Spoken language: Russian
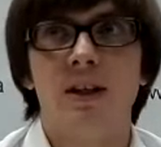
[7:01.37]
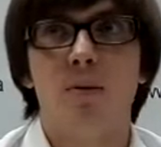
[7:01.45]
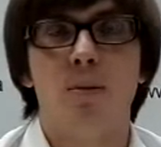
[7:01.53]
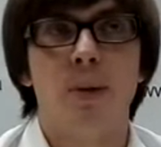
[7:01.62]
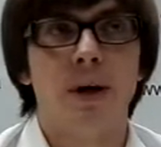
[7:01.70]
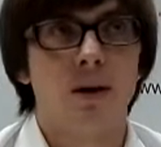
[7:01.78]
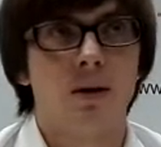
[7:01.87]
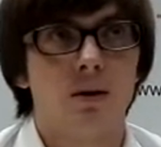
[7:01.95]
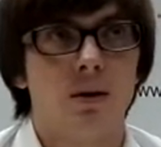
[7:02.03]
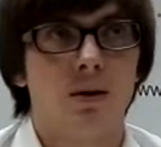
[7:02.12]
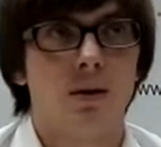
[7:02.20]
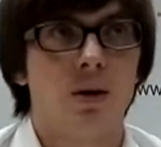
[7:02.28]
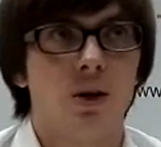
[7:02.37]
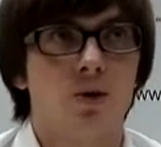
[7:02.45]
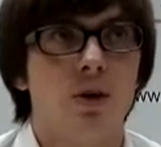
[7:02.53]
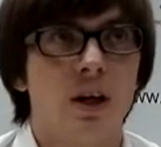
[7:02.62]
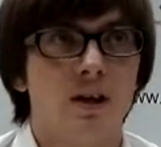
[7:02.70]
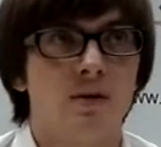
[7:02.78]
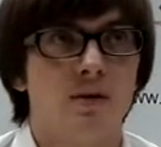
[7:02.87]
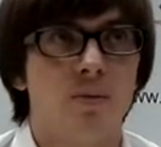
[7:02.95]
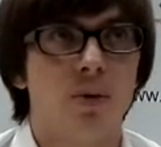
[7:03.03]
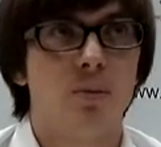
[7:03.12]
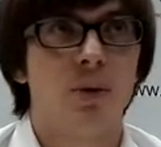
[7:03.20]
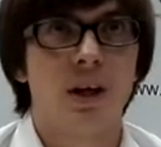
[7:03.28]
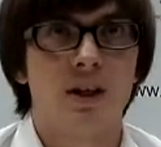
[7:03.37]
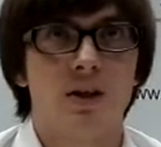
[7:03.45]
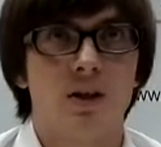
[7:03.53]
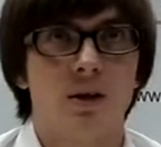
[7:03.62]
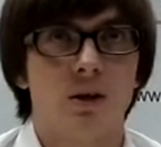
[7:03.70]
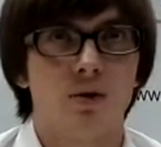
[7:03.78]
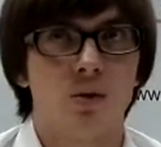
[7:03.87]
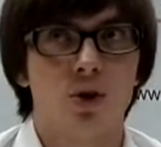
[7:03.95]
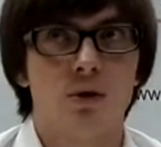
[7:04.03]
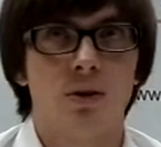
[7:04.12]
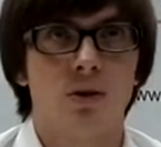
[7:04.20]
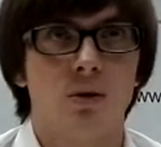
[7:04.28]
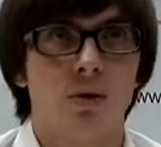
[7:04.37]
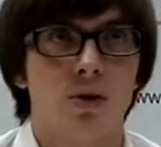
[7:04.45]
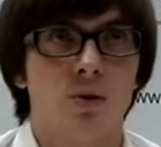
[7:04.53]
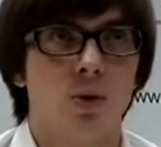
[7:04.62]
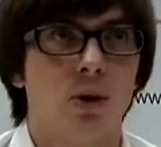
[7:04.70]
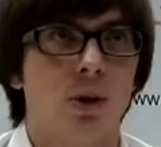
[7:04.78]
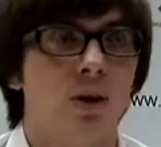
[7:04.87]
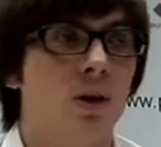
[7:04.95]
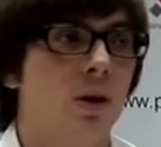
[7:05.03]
ДП, государственного предприятия, как озвучивает народный депутат.